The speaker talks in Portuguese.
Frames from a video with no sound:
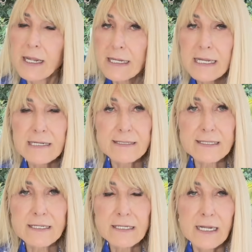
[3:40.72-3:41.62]
E
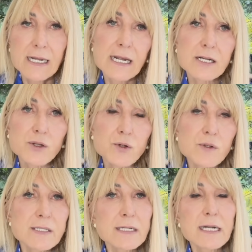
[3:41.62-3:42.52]
assim, ele
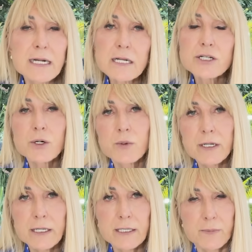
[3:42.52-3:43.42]
trouxe grande
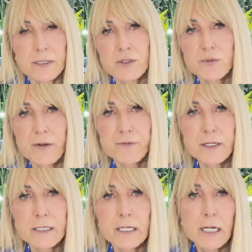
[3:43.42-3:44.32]
ruína para a sua
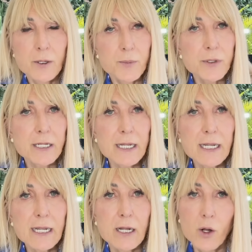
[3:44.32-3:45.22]
vida,
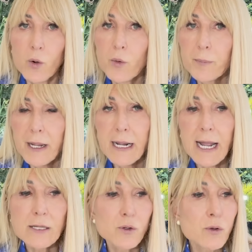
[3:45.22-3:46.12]
porque o
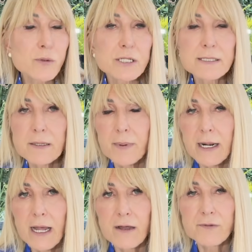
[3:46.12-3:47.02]
pecado, como diz a
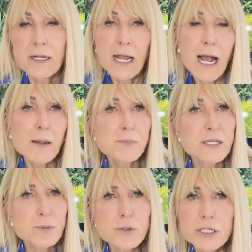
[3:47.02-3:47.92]
palavra,
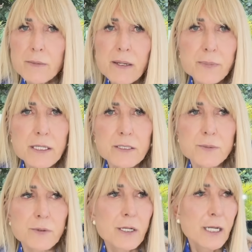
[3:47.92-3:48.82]
abismo chama
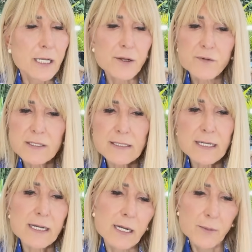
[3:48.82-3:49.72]
abismo. E
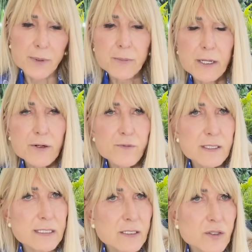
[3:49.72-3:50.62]
você, primeiro
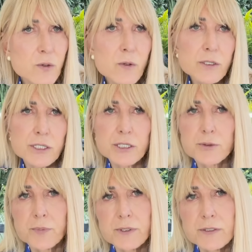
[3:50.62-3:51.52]
você esconde,
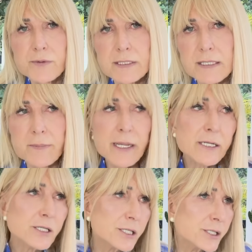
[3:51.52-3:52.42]
depois você
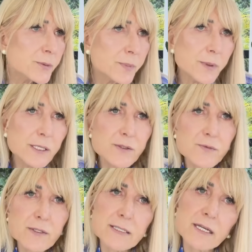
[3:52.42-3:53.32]
mente, depois
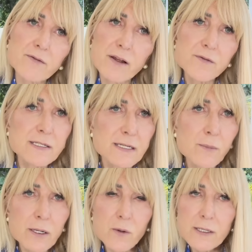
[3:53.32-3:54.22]
você vai fazer
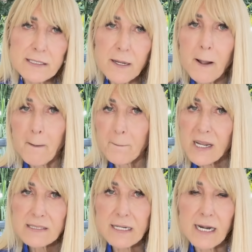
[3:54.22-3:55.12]
uma coisa
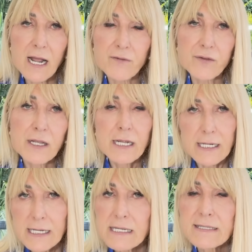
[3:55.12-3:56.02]
mais grave.
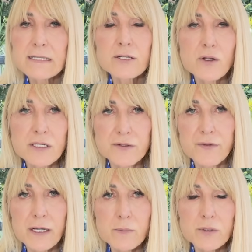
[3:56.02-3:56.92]
E assim nós
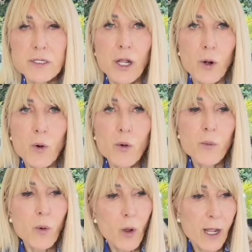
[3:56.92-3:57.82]
vemos
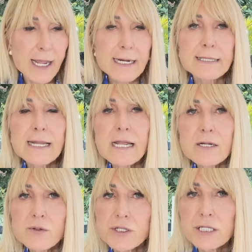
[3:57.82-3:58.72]
como
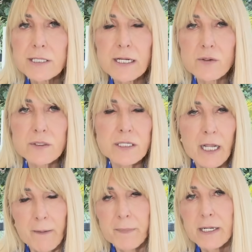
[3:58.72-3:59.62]
herdeiros de Deus
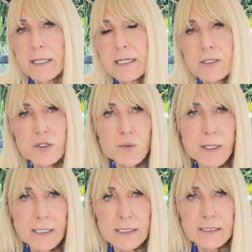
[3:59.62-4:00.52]
perderam a
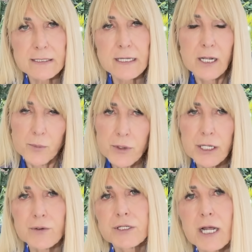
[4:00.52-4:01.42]
sua herança,
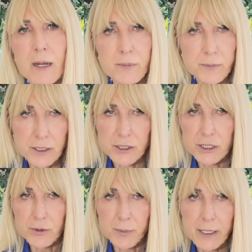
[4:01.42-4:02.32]
porque o diabo
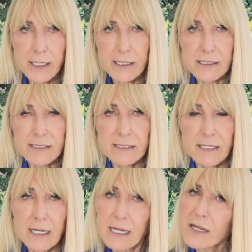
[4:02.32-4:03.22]
mentiu para eles.
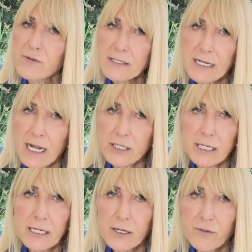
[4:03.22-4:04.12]
E você acha
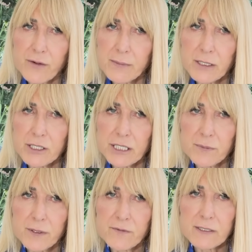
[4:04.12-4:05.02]
que ele não vai
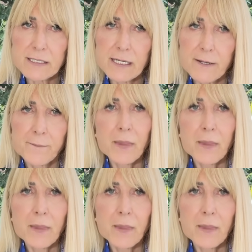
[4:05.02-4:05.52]
mentir para você?